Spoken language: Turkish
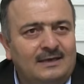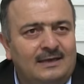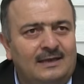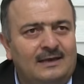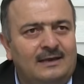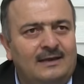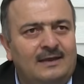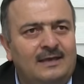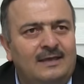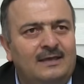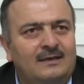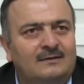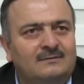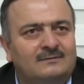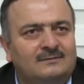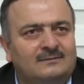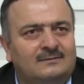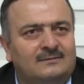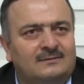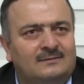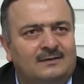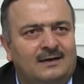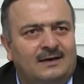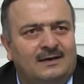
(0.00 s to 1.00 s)
İlle-i
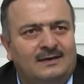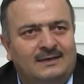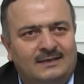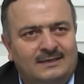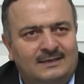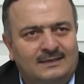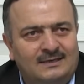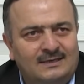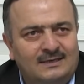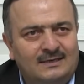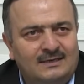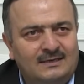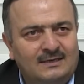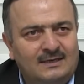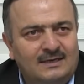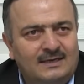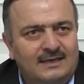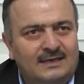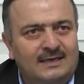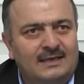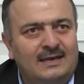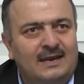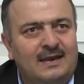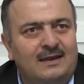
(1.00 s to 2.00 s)
ızdırari,
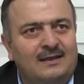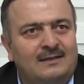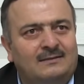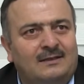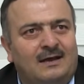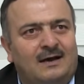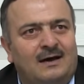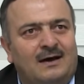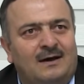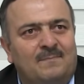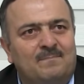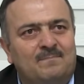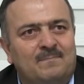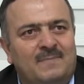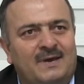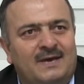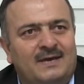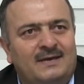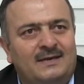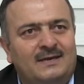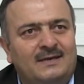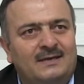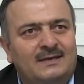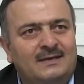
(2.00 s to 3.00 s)
ileli
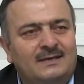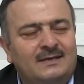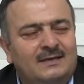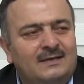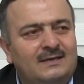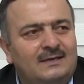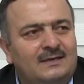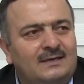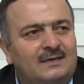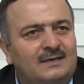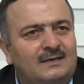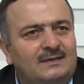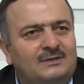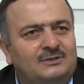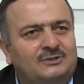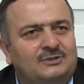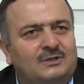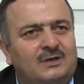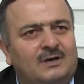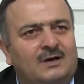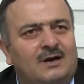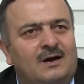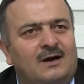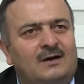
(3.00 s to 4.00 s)
tamme,
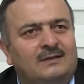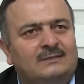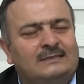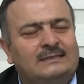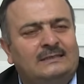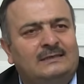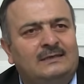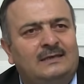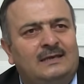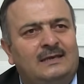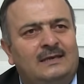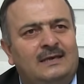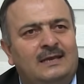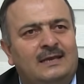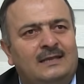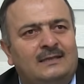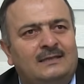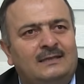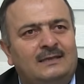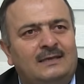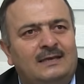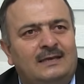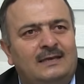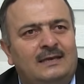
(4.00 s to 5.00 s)
işte kasır
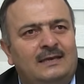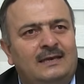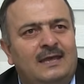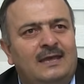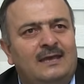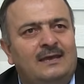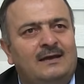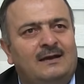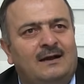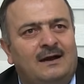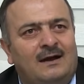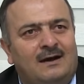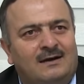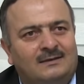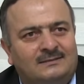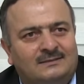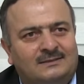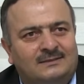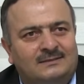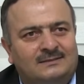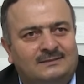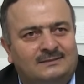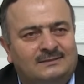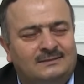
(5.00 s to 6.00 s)
illet, ille-i
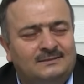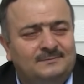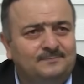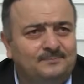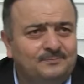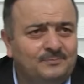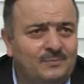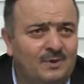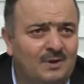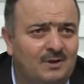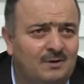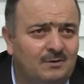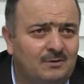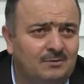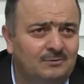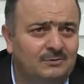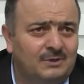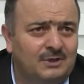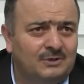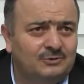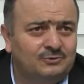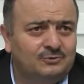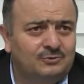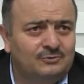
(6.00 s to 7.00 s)
kasır,
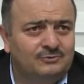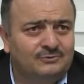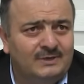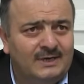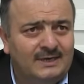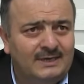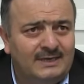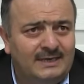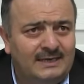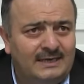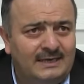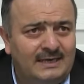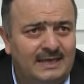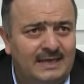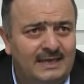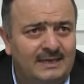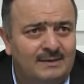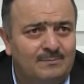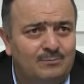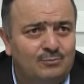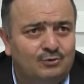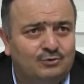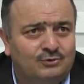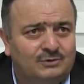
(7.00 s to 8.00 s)
ondan sonra
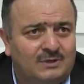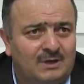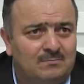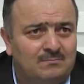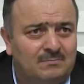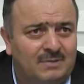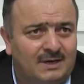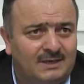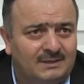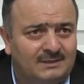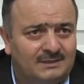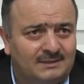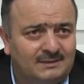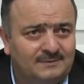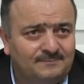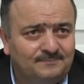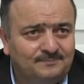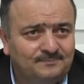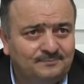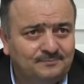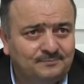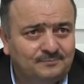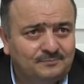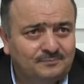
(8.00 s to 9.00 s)
ille-i müstembat,
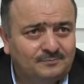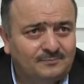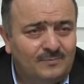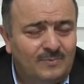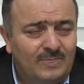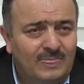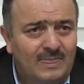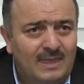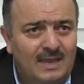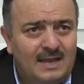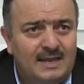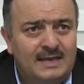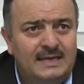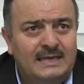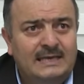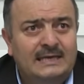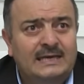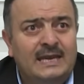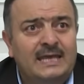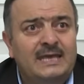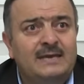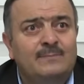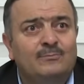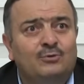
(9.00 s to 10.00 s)

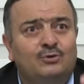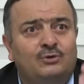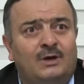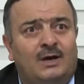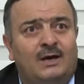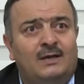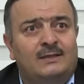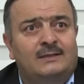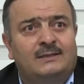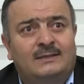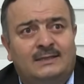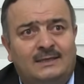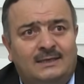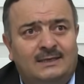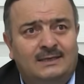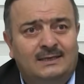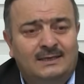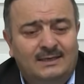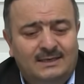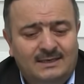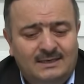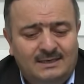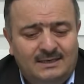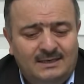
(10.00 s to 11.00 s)
ille-i
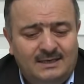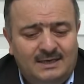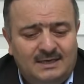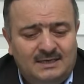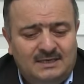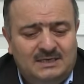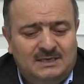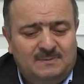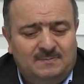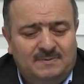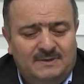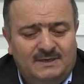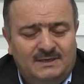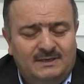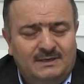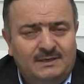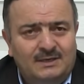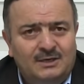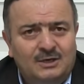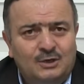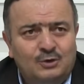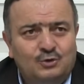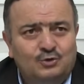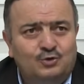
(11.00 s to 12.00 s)
müteaddi
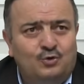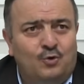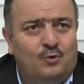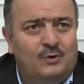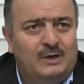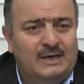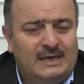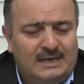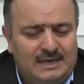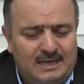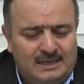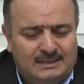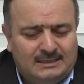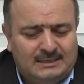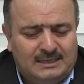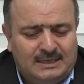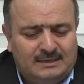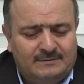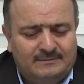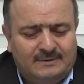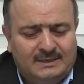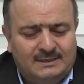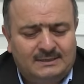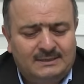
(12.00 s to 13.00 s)
gibi çok
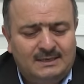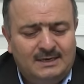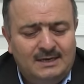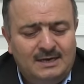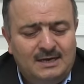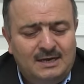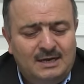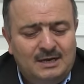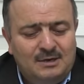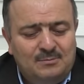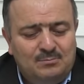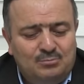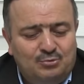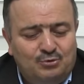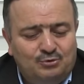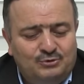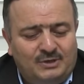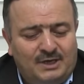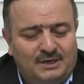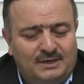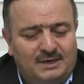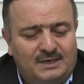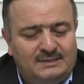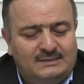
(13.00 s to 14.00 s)
illetler var.
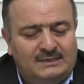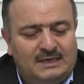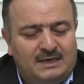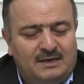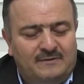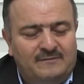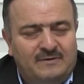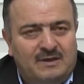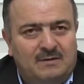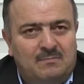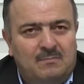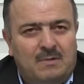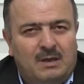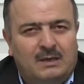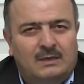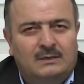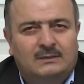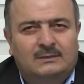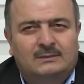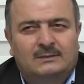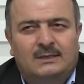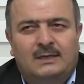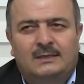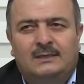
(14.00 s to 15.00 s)
Burada nazara vermek
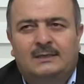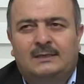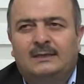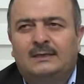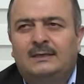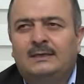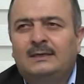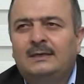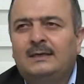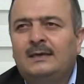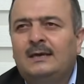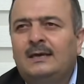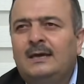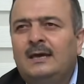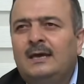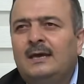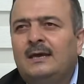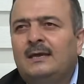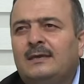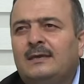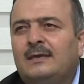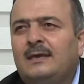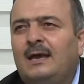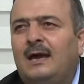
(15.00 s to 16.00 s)
istediği
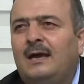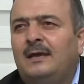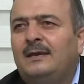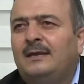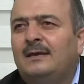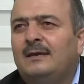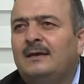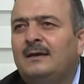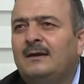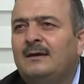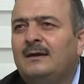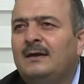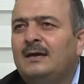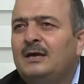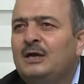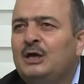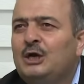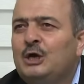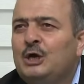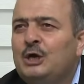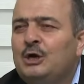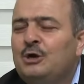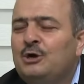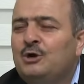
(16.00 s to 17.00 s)
yani
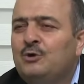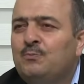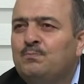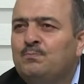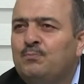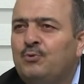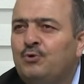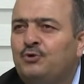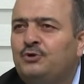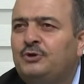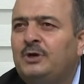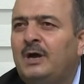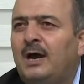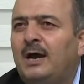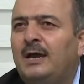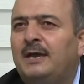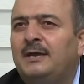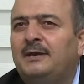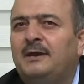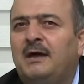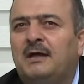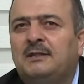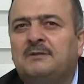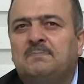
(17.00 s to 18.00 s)
bu
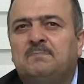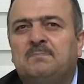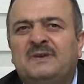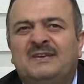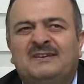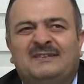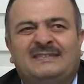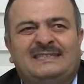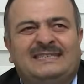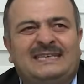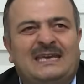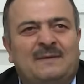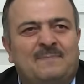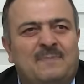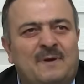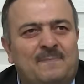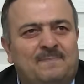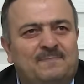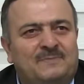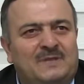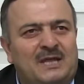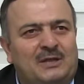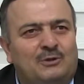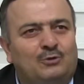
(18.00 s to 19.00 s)
kainat bir
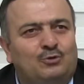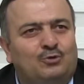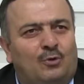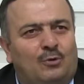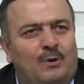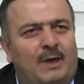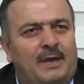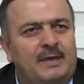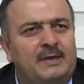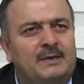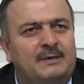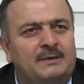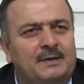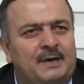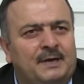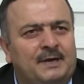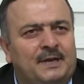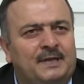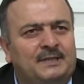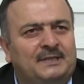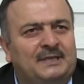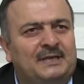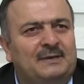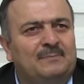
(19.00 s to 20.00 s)
sebepten dolayı
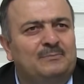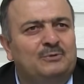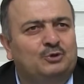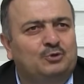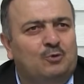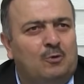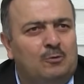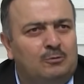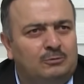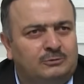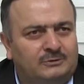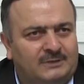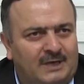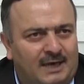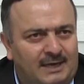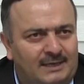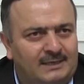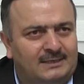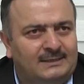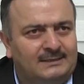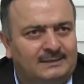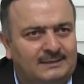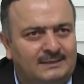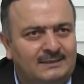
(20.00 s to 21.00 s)
yaratılmış
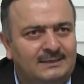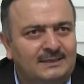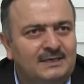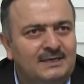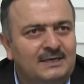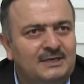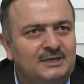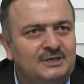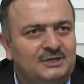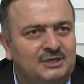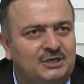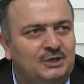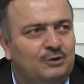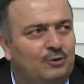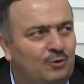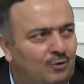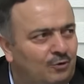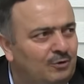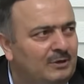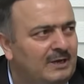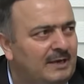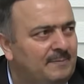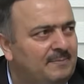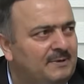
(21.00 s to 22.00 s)
olsaydı ki
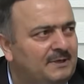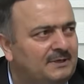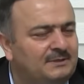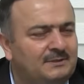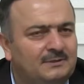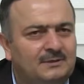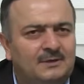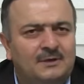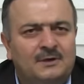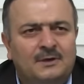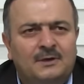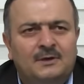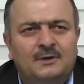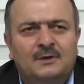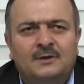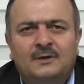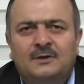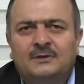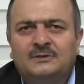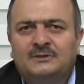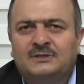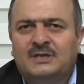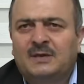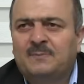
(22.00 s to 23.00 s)
öyle bir
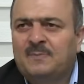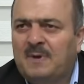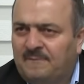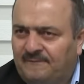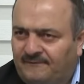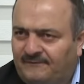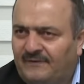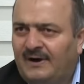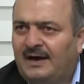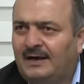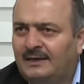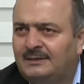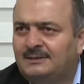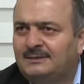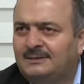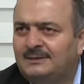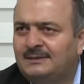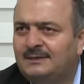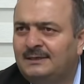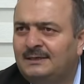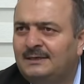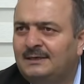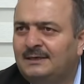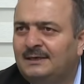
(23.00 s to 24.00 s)
sebep var.
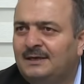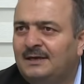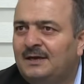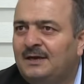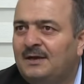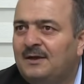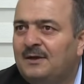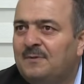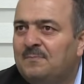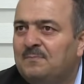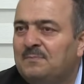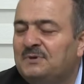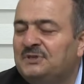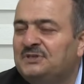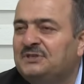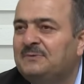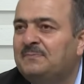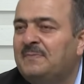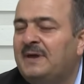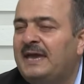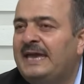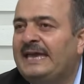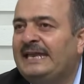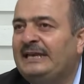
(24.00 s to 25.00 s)

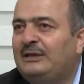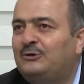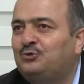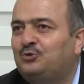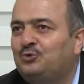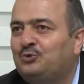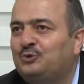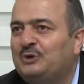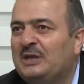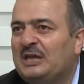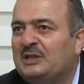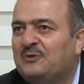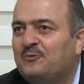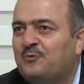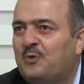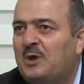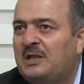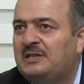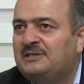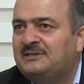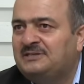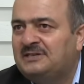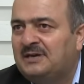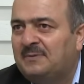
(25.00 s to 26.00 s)
Bizim ehli sünnet
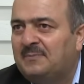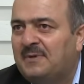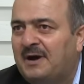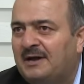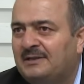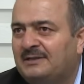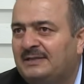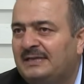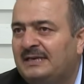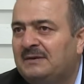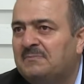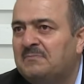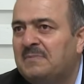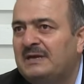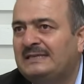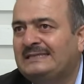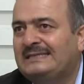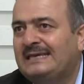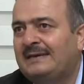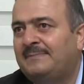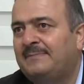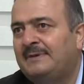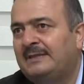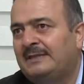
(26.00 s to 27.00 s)
vel cemaatin
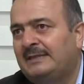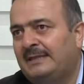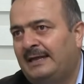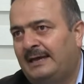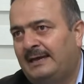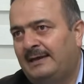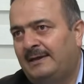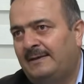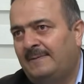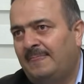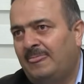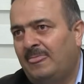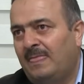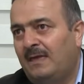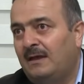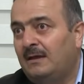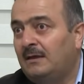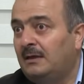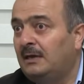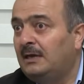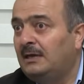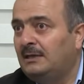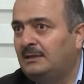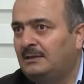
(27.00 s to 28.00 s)
mezhebinde,
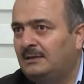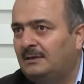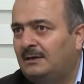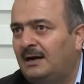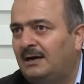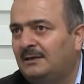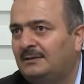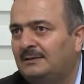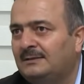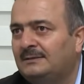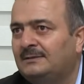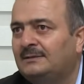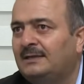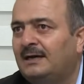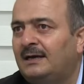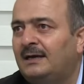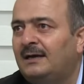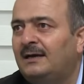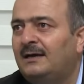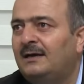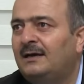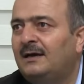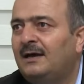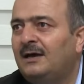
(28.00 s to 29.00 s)

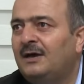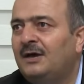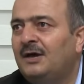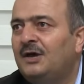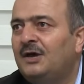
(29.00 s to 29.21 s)
itikadında